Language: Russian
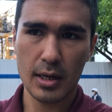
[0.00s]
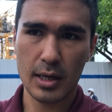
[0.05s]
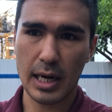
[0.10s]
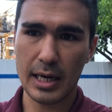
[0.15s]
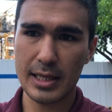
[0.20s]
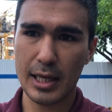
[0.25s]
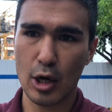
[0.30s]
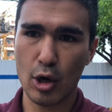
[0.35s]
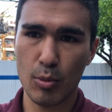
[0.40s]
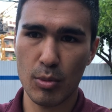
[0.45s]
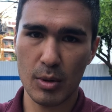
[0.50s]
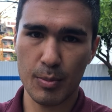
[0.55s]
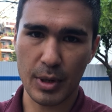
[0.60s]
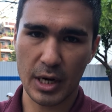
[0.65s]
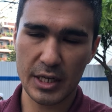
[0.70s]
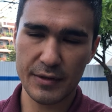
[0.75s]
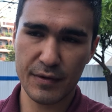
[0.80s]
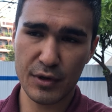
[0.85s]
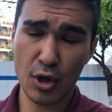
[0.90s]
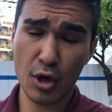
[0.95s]
когда он был
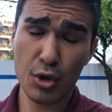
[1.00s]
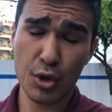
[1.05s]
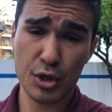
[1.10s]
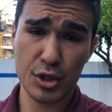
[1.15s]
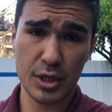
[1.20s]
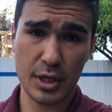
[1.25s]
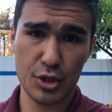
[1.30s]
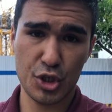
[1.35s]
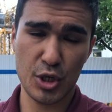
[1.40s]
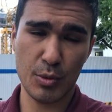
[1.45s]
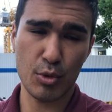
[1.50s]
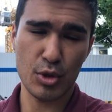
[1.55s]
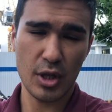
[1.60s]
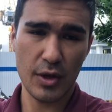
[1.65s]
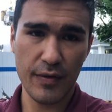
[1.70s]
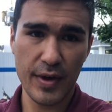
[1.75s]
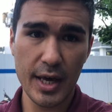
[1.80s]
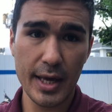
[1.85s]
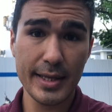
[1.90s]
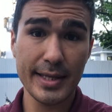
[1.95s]
произведен, то есть чем он
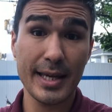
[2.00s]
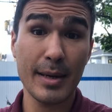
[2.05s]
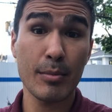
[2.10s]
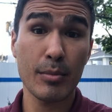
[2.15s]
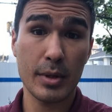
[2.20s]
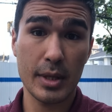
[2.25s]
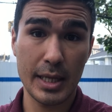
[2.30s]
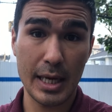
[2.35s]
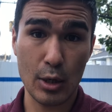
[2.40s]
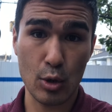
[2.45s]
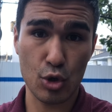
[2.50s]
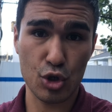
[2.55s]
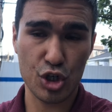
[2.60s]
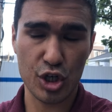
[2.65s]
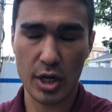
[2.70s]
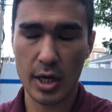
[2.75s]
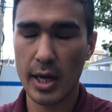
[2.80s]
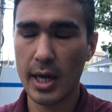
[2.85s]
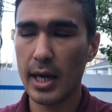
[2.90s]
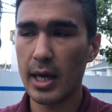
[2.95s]
новее, тем
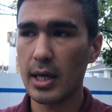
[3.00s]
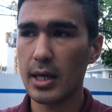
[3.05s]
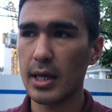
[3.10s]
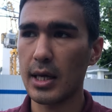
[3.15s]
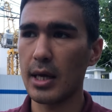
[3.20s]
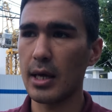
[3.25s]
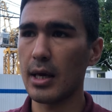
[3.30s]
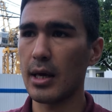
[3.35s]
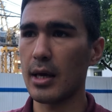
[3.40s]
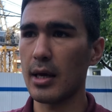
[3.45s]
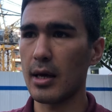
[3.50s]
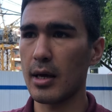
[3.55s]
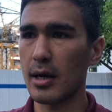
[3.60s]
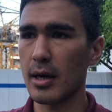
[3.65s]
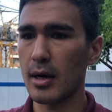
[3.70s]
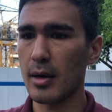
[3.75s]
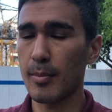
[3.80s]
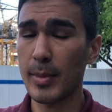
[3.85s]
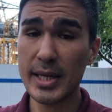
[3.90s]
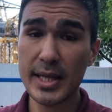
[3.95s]
дороже
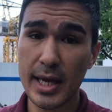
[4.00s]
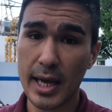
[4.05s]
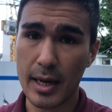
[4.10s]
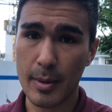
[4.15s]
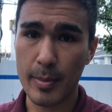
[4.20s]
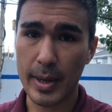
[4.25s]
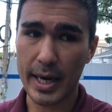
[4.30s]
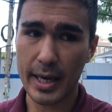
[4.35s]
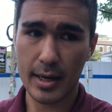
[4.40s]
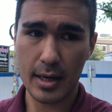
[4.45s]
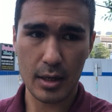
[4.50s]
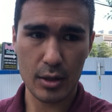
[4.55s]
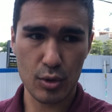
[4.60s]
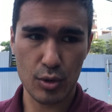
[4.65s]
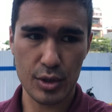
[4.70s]
и модель байка.